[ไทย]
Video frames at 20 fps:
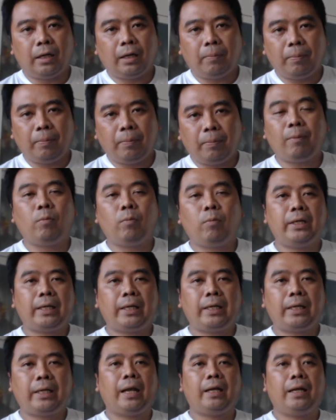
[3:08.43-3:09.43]
ภาคบริ
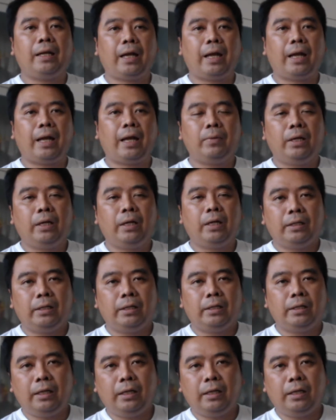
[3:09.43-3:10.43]
การนะครับ
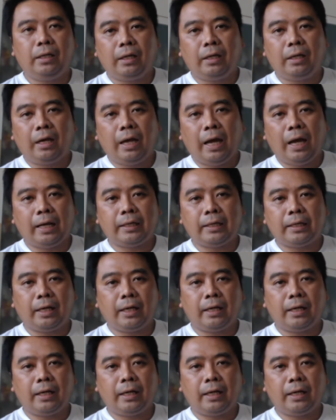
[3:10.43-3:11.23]
ที่อาจจะ